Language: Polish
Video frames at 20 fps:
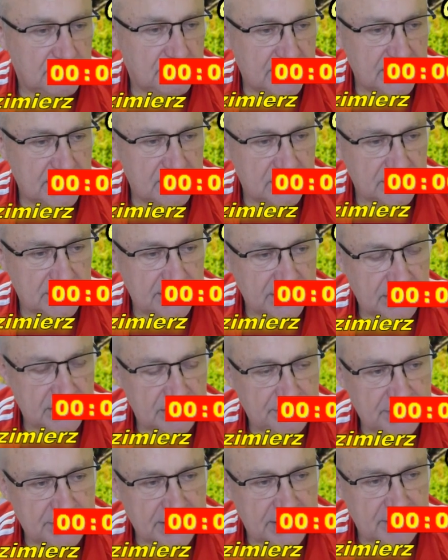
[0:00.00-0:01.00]
do tego
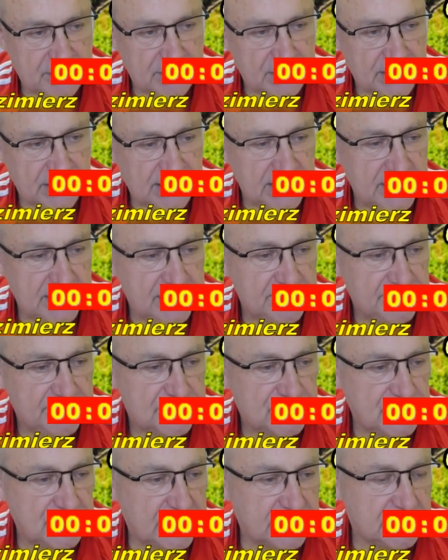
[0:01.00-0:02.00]
prawo, ale
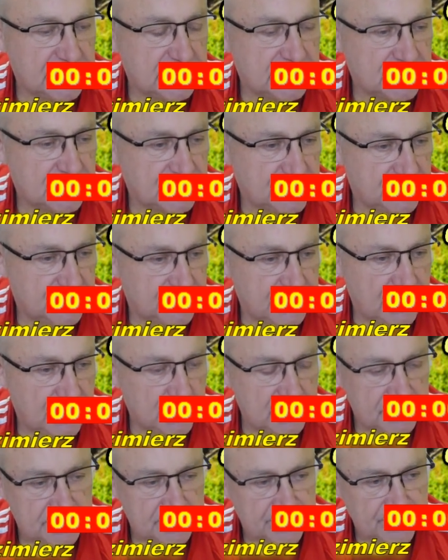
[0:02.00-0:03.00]
czarne zroszowały.
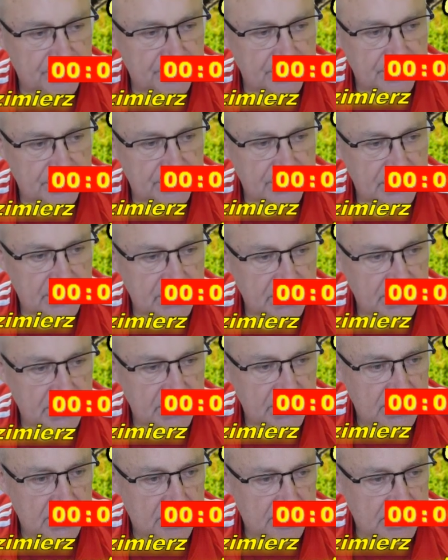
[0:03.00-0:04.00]
Mają